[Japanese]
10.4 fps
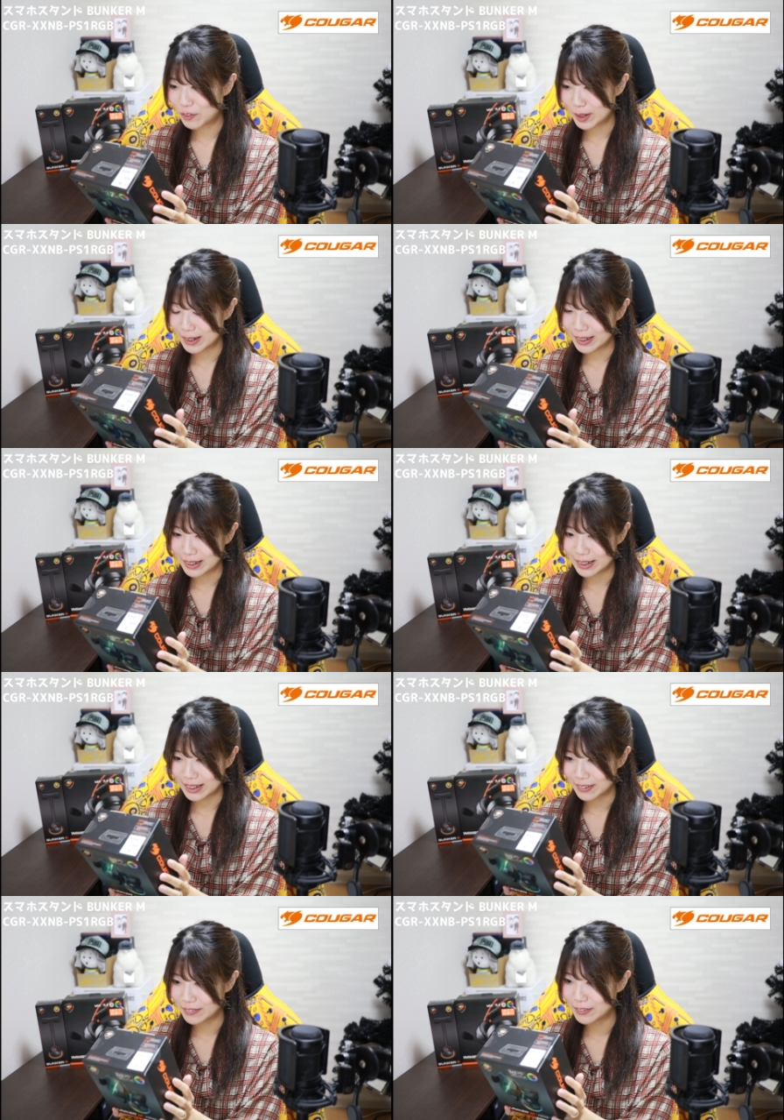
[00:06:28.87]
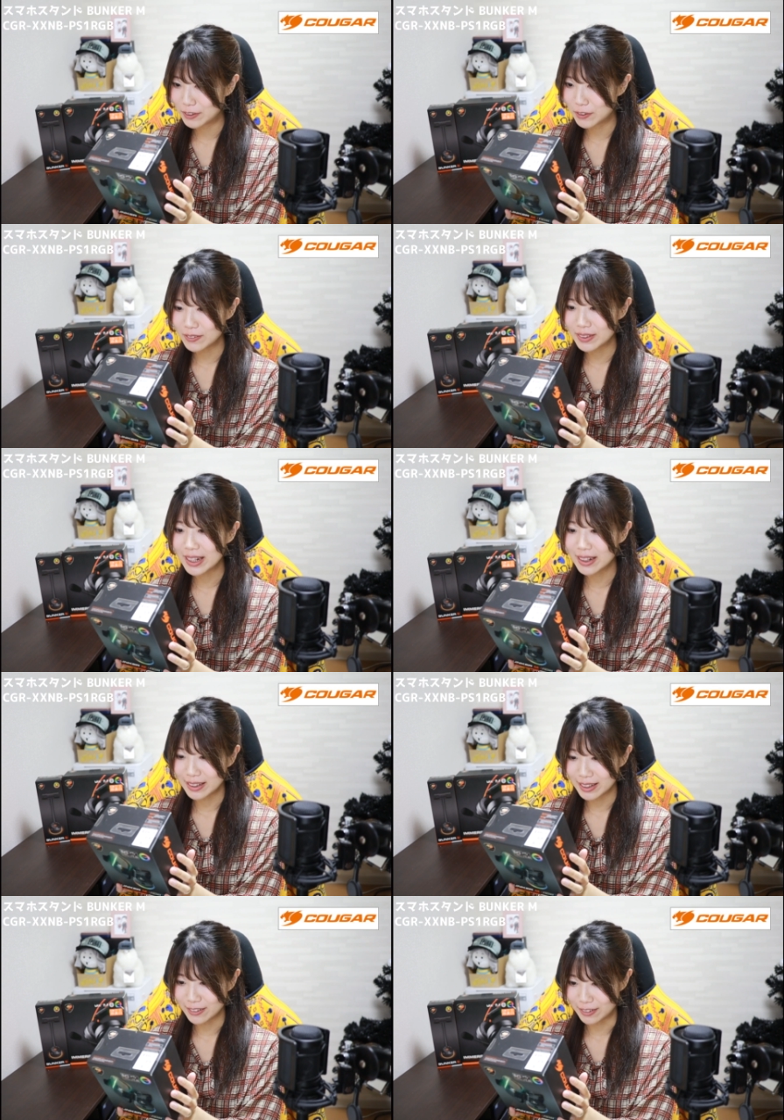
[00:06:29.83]
分かれへんけど、充電が
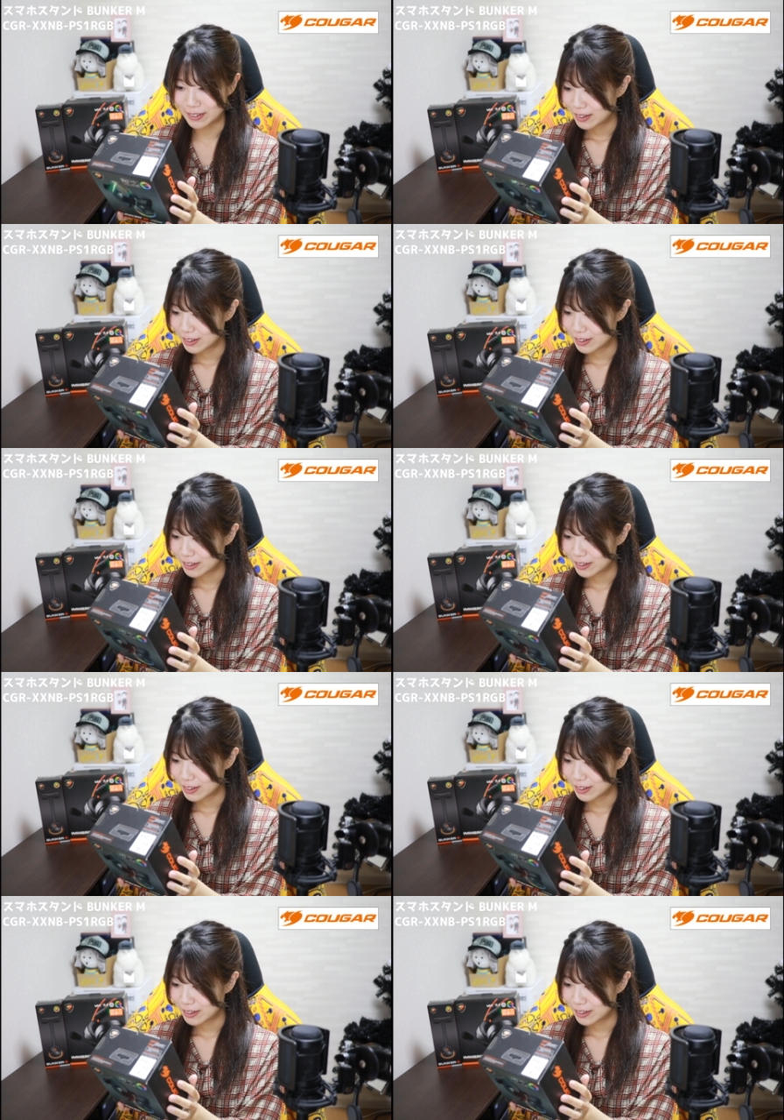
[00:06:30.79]
できる。